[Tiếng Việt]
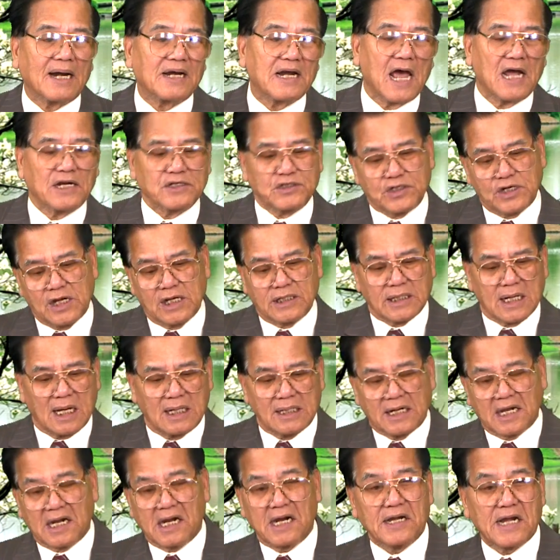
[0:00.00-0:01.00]
đài CNN
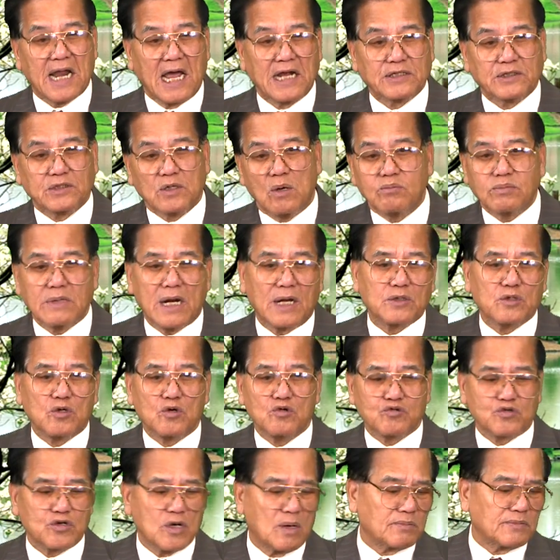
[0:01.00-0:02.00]
là cái đài chống Donald
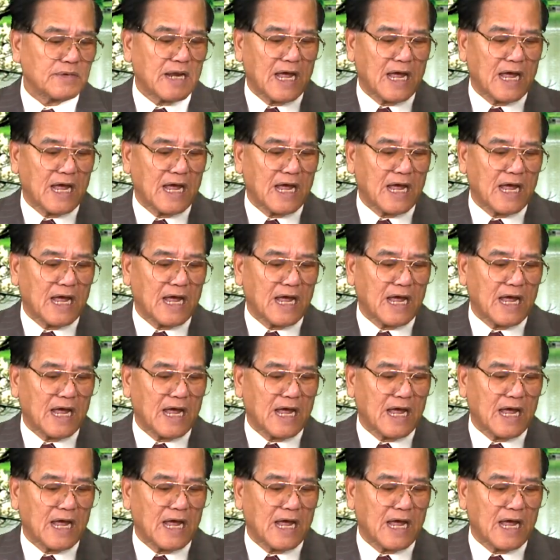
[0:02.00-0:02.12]
Trump,